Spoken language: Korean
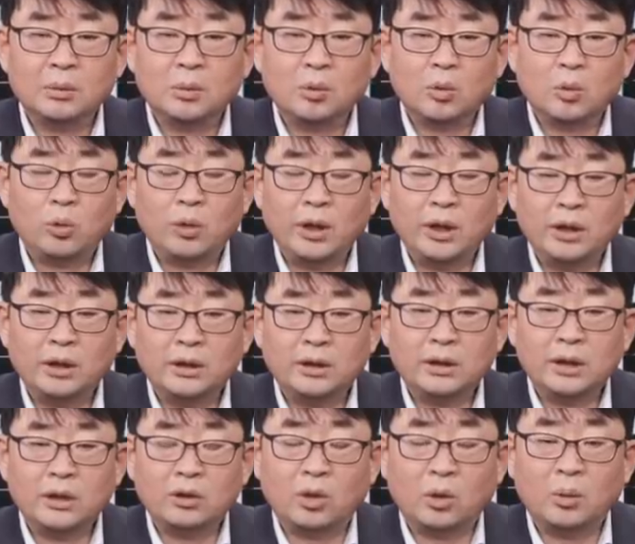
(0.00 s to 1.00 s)
어, 올해는
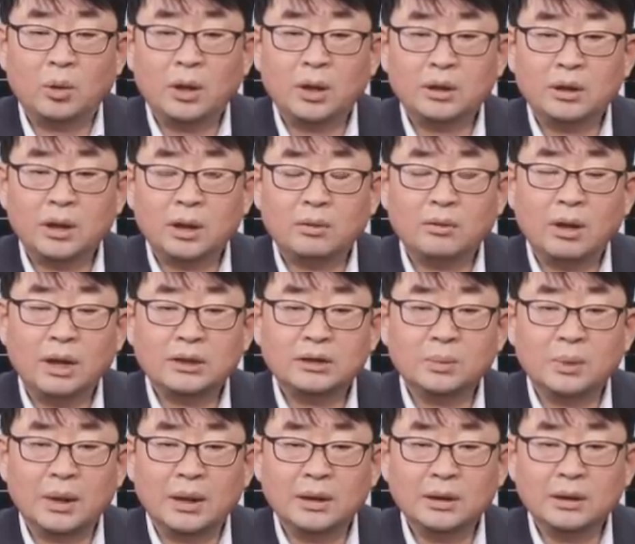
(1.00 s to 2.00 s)
그냥 넘어간다고
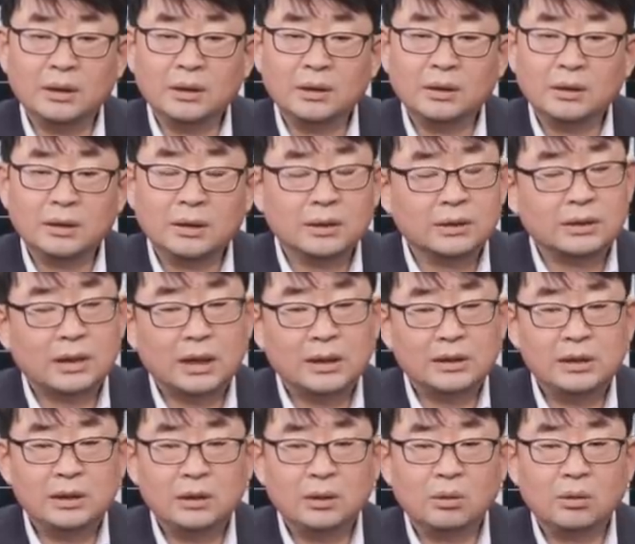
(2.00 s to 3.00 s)
하지만
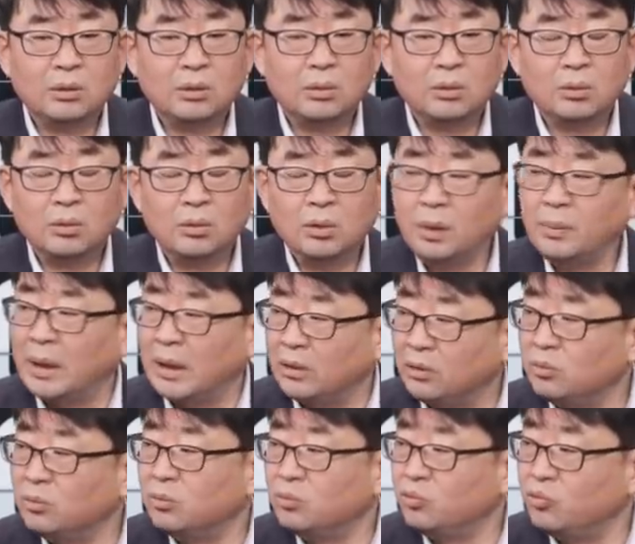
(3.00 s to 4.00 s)
사실 올해
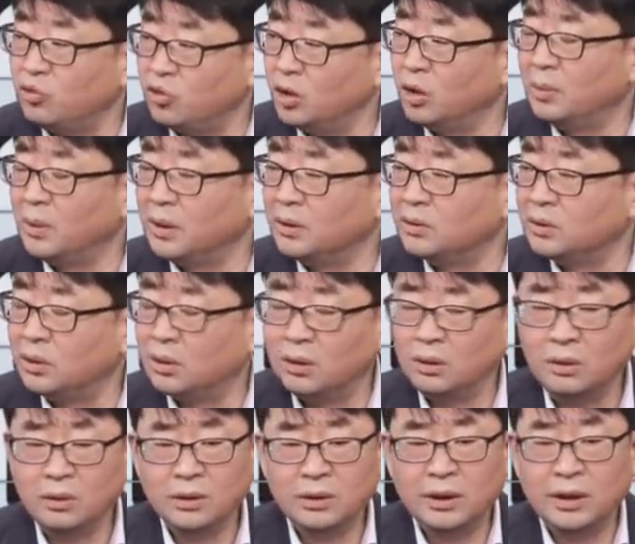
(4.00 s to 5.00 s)
말도 위험하죠.
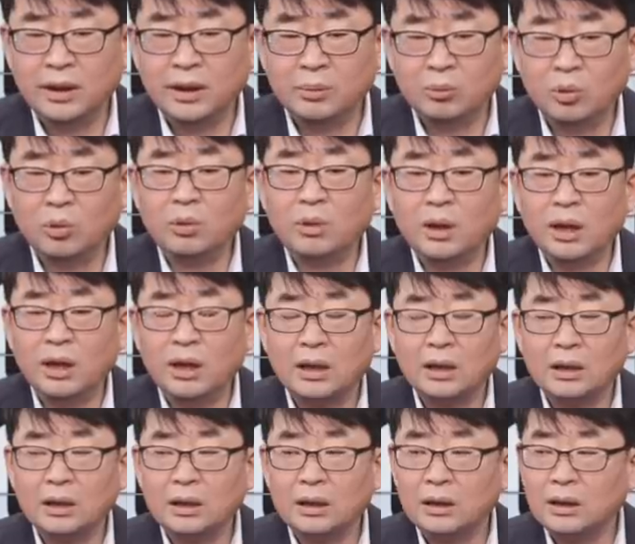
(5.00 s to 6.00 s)
올해 예, 안, 넘,
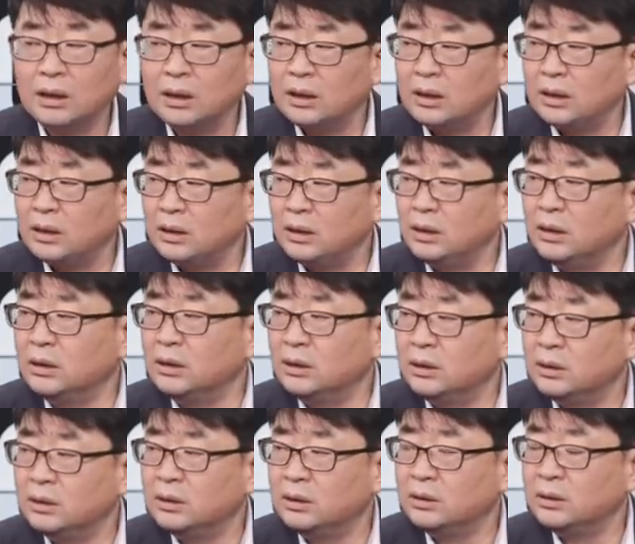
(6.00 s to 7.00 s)
안 넘어간다는 의견도
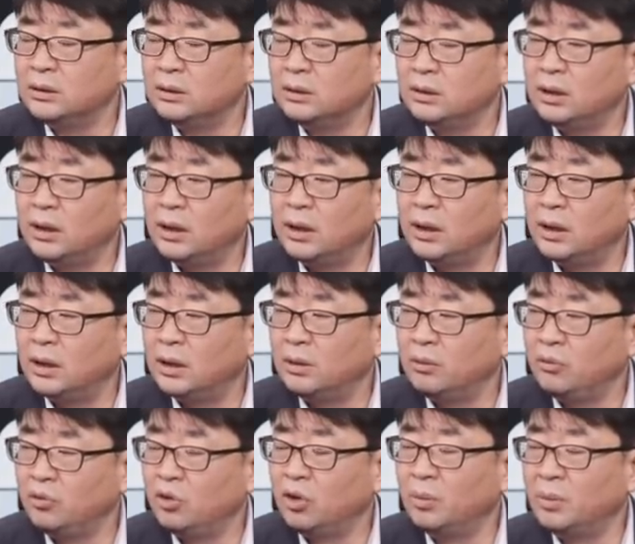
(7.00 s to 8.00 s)
많이 있습니다. 예,
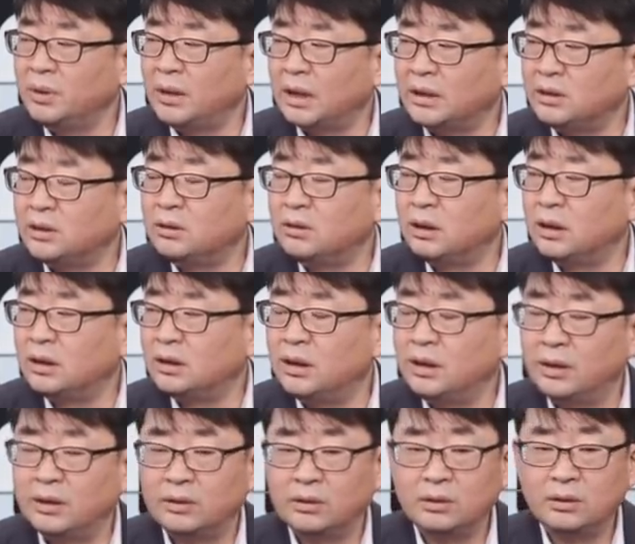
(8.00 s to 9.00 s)
위험이 닥칠 것
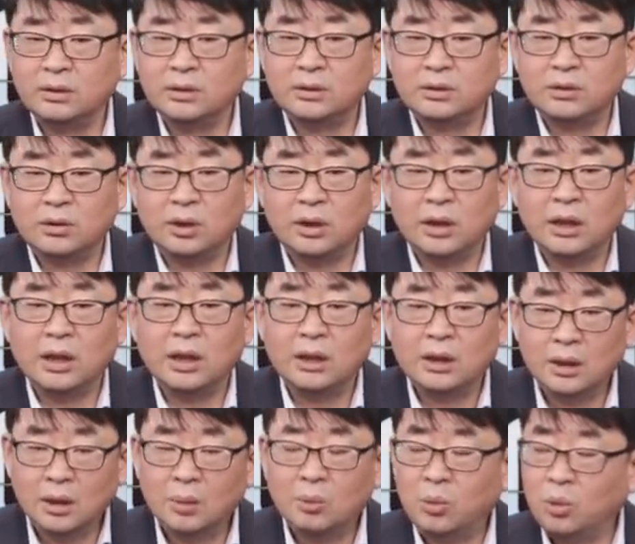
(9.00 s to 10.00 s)
같아요. 그래서 저희가
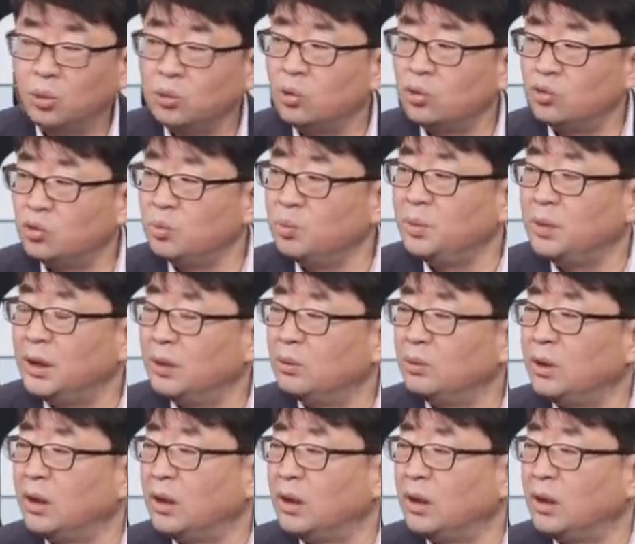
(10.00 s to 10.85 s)
보도 준비해